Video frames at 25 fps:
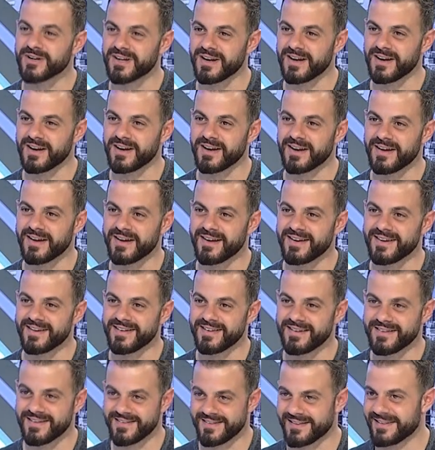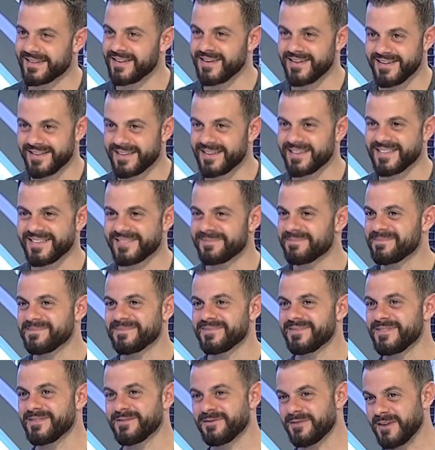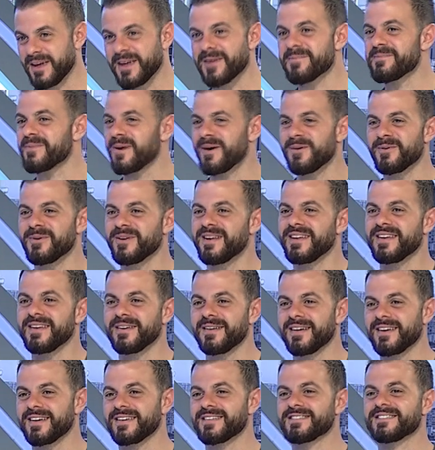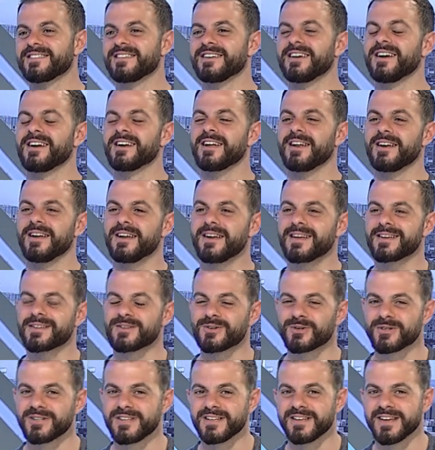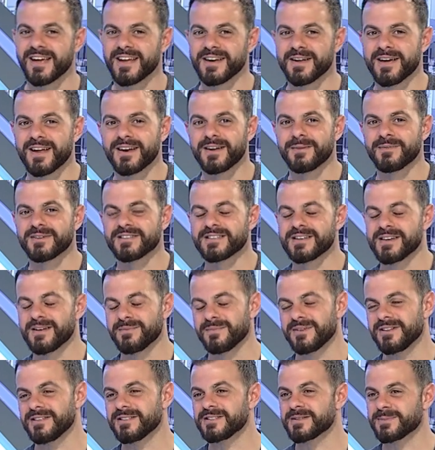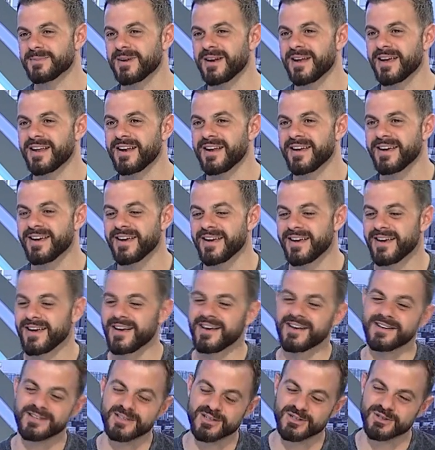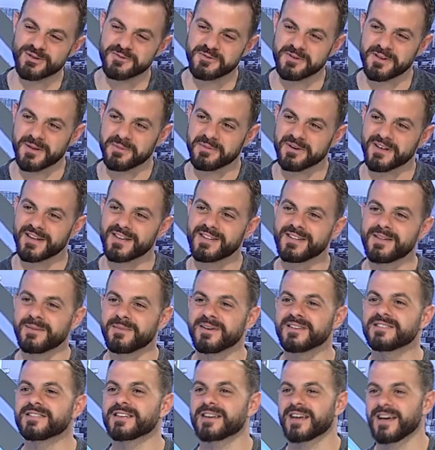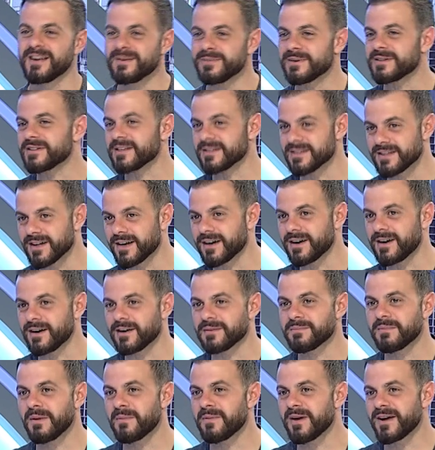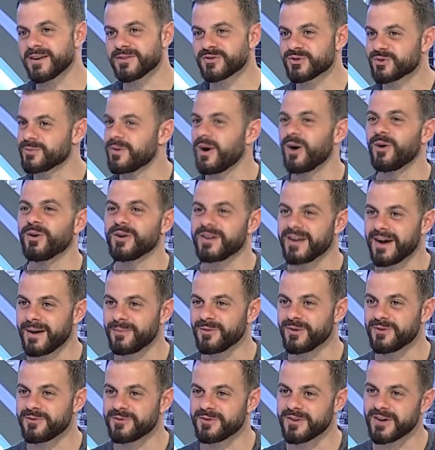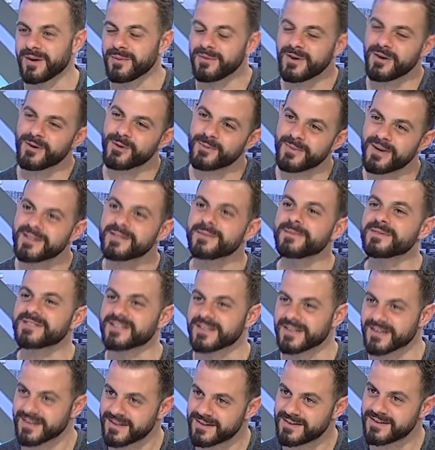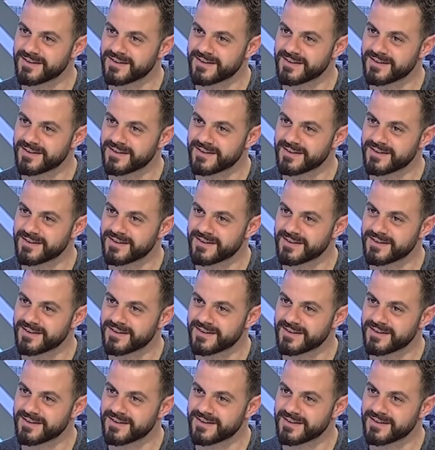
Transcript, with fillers: الفيب او السيجاره الالكترونيه يعني انا مثلا بالنسبه لي اذا شفت ابن اختي ماسك علبه الدخان ما بعرف شو معقول يعمل فيها بقول له ما تمسكها